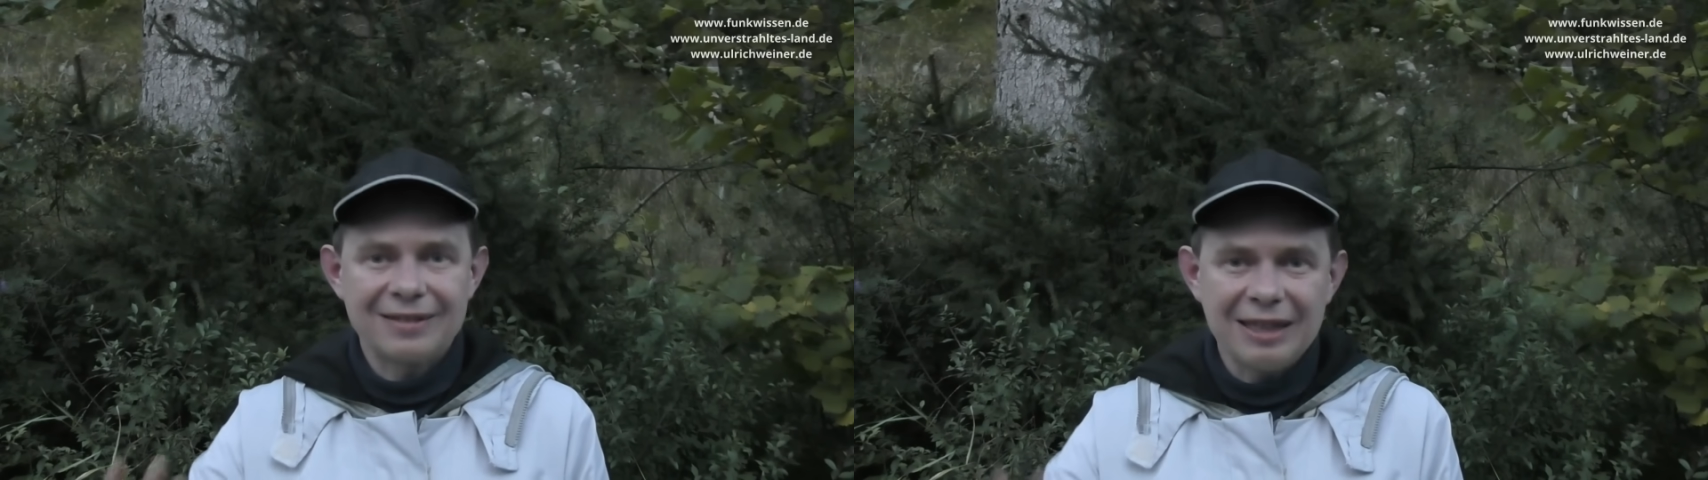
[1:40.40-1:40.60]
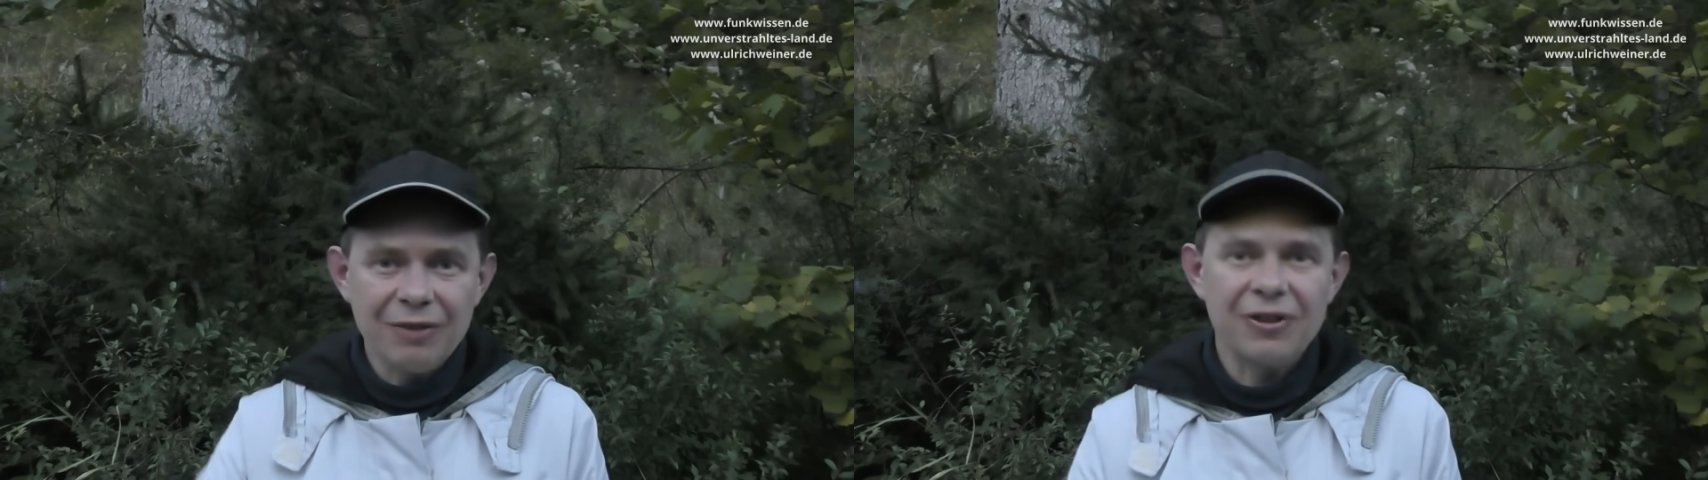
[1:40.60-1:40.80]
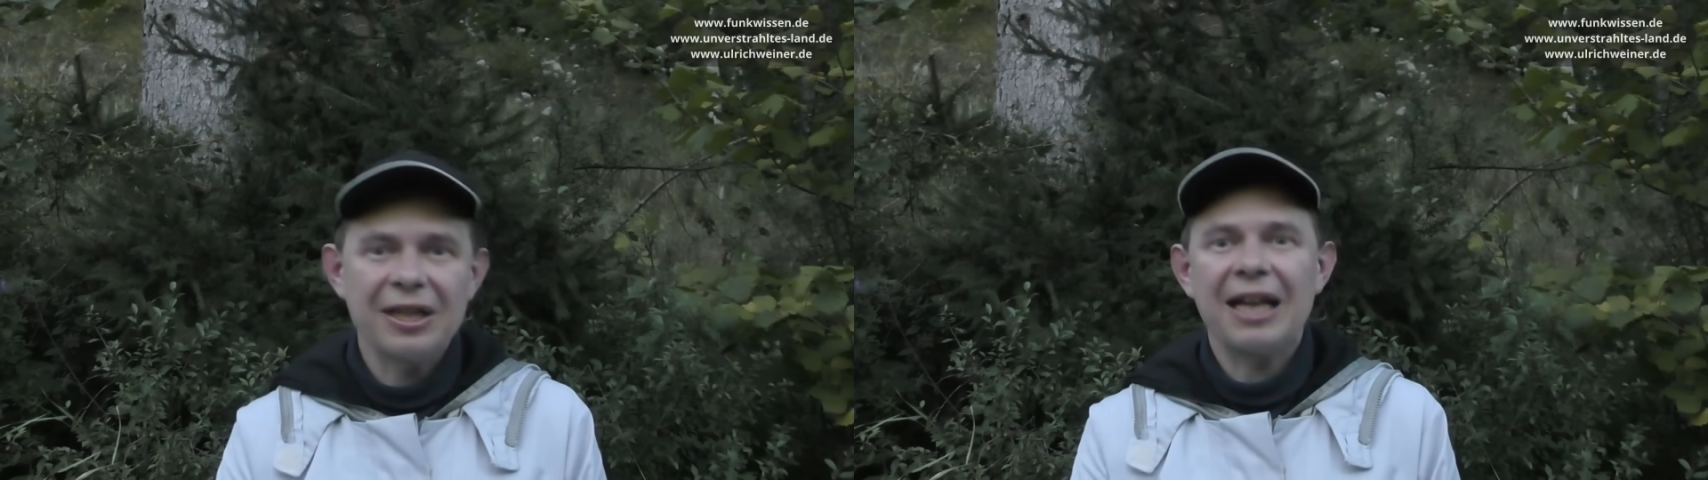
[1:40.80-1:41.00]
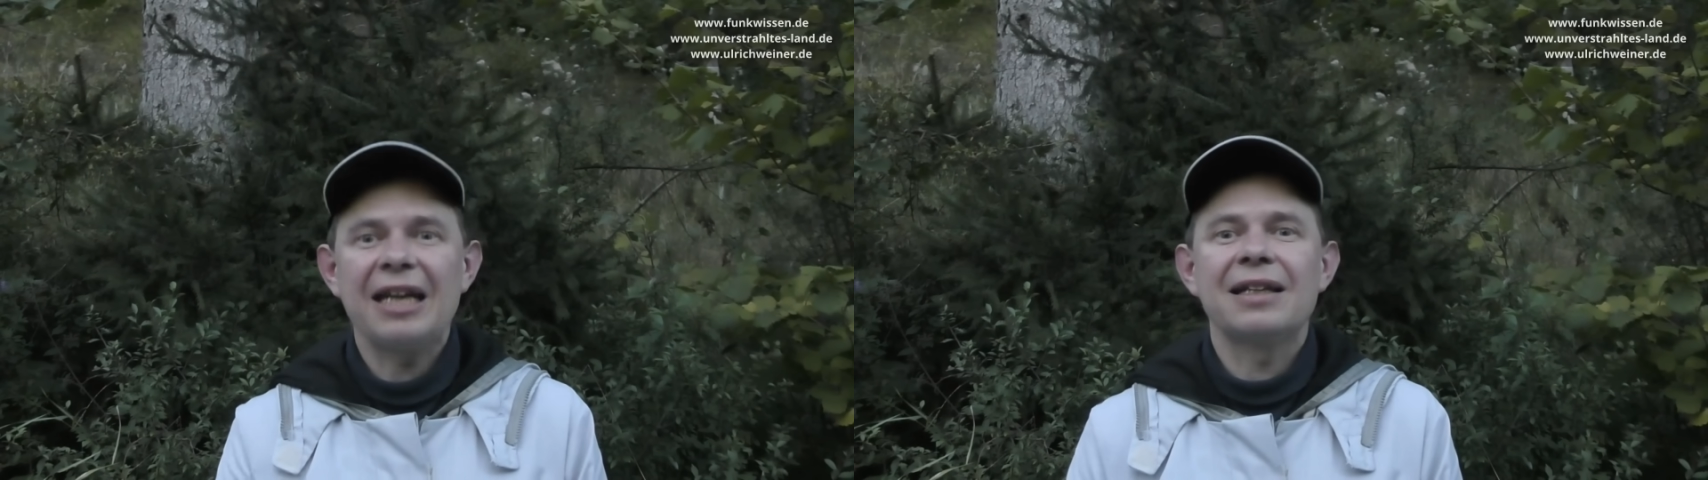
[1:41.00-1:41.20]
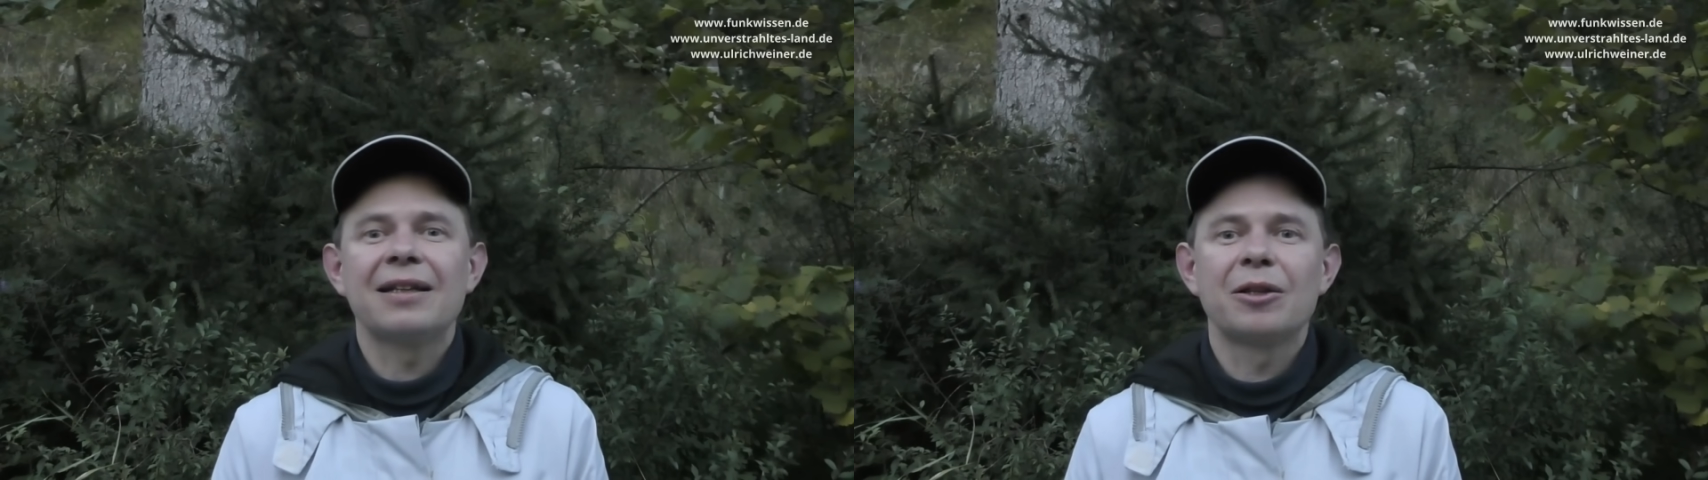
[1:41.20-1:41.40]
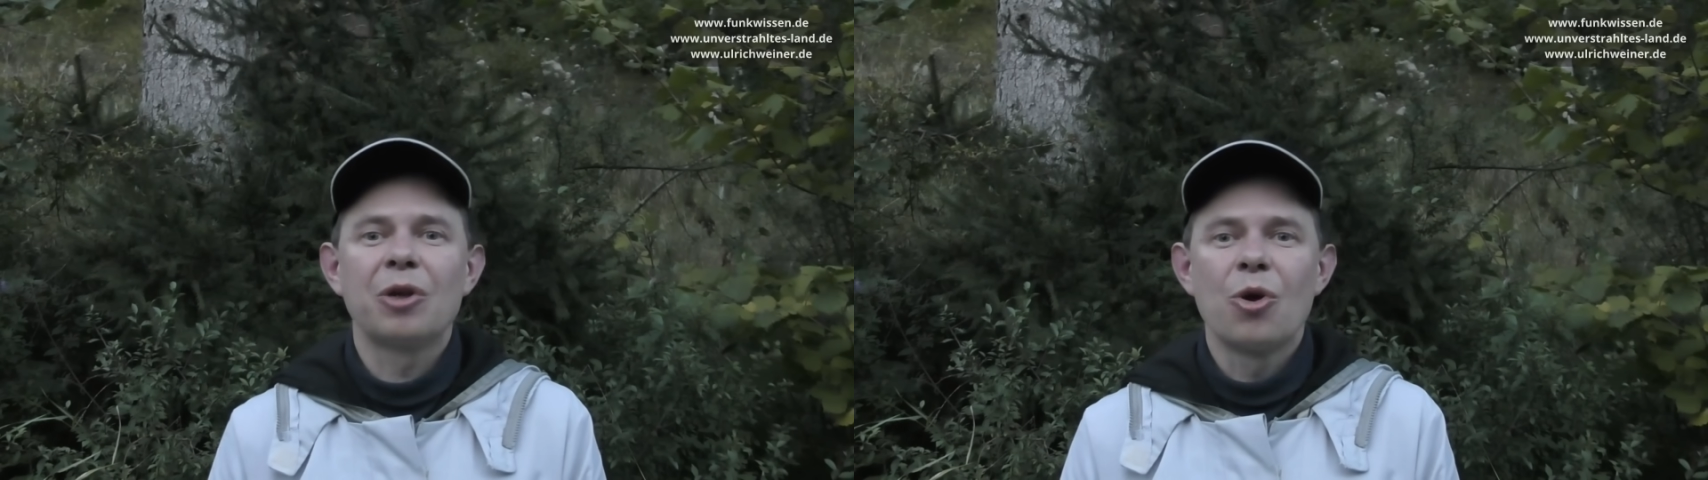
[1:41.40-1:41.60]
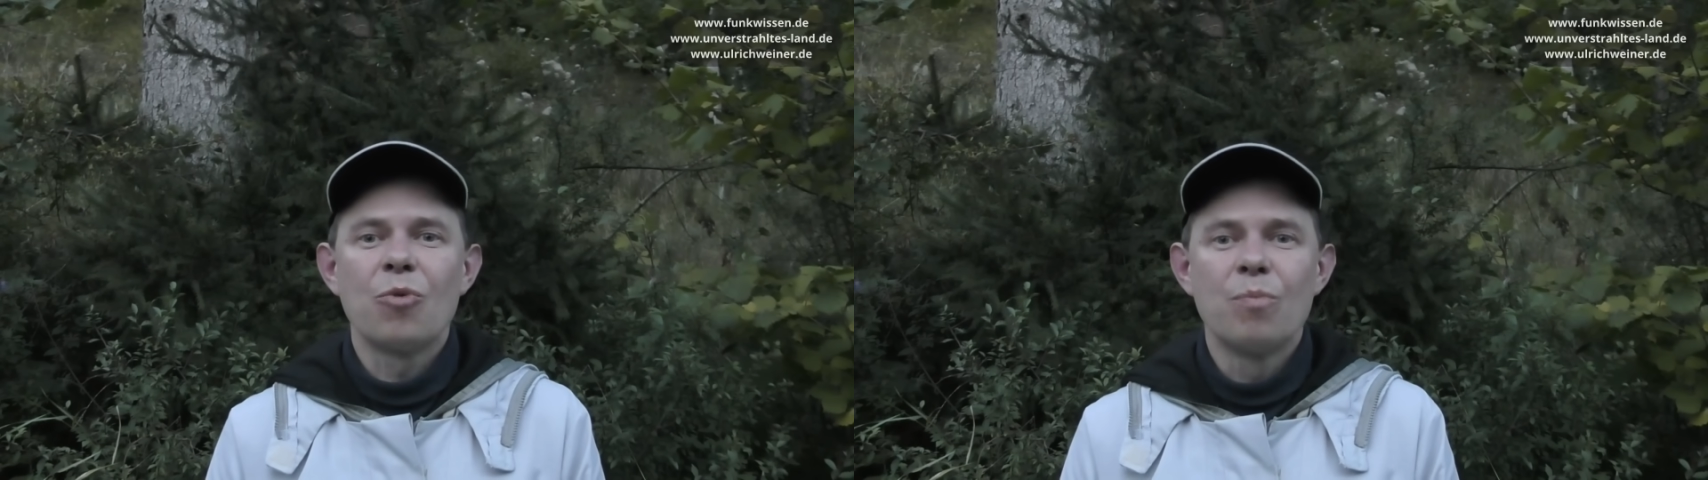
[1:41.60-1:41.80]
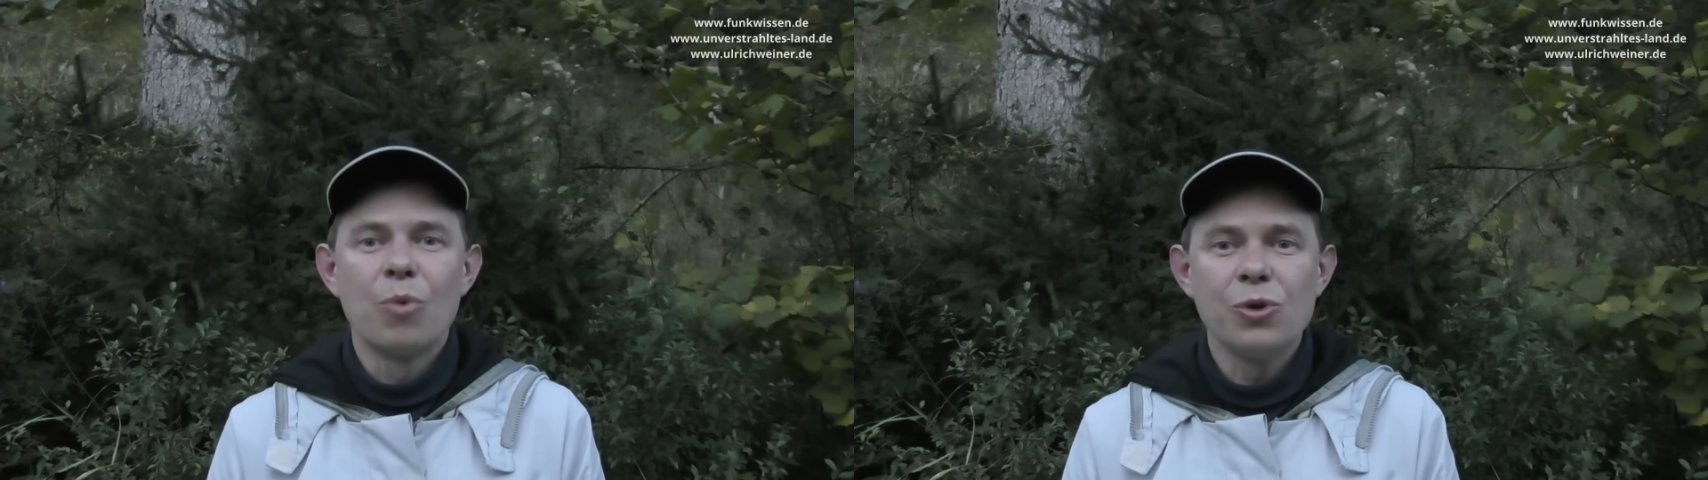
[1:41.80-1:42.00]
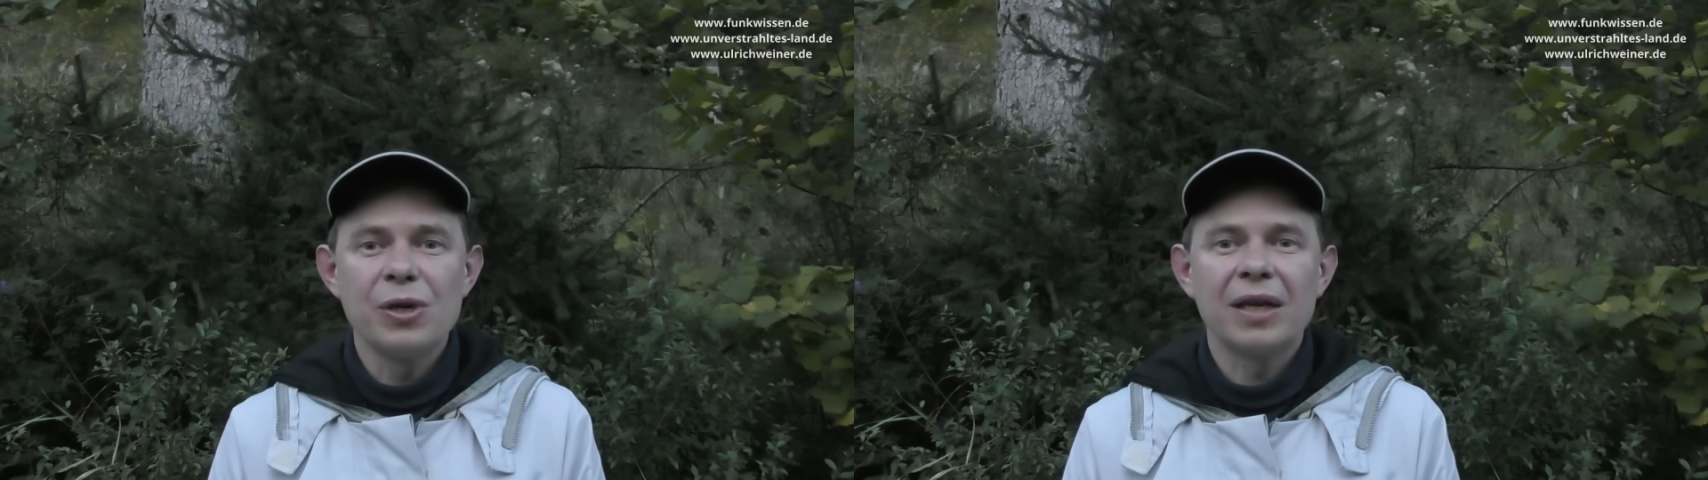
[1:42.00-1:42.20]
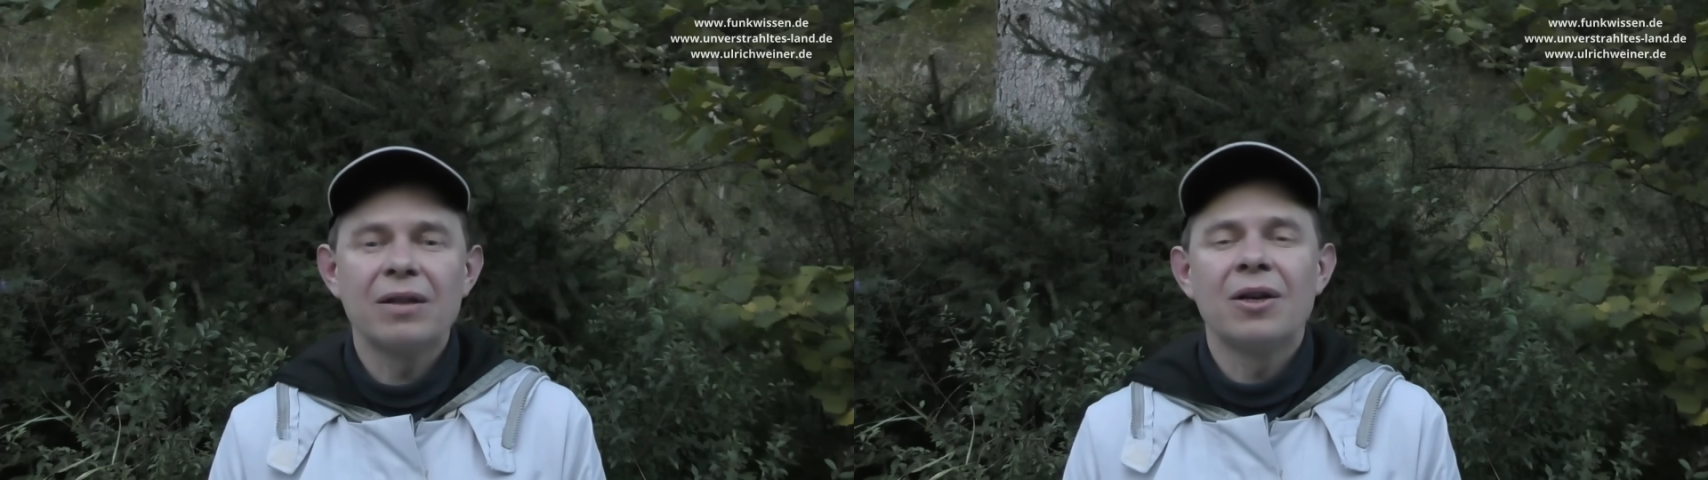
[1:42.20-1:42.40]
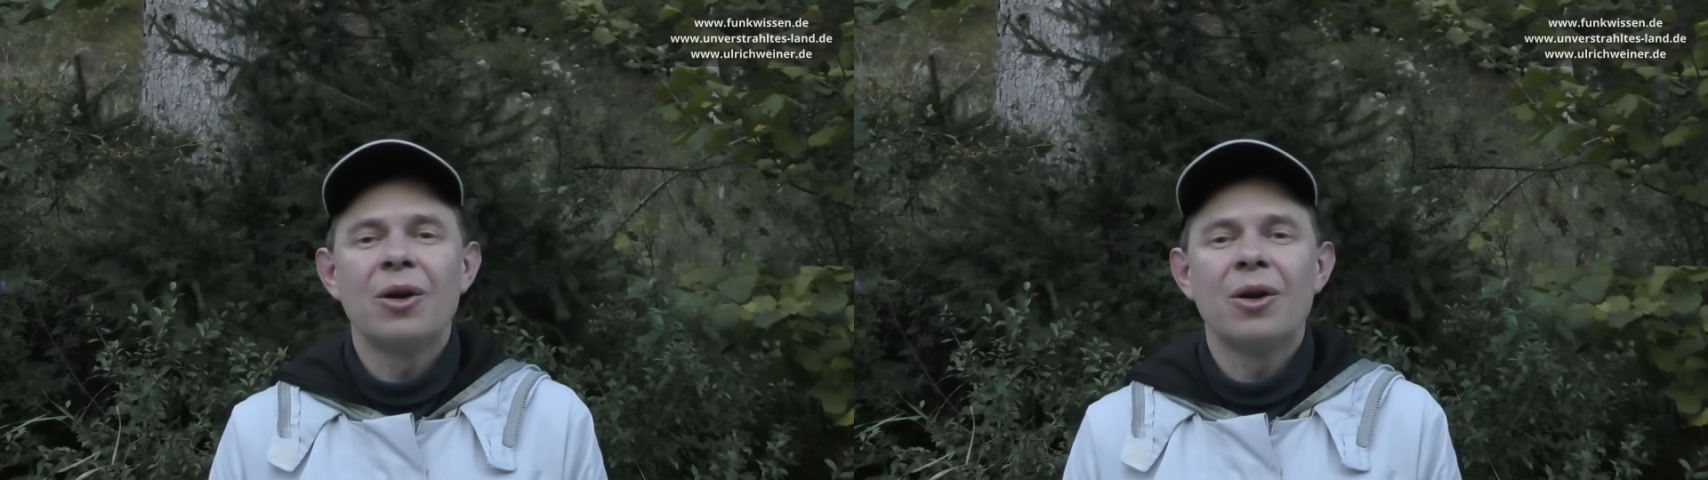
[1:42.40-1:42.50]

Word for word: tiefer gelegenen Mulde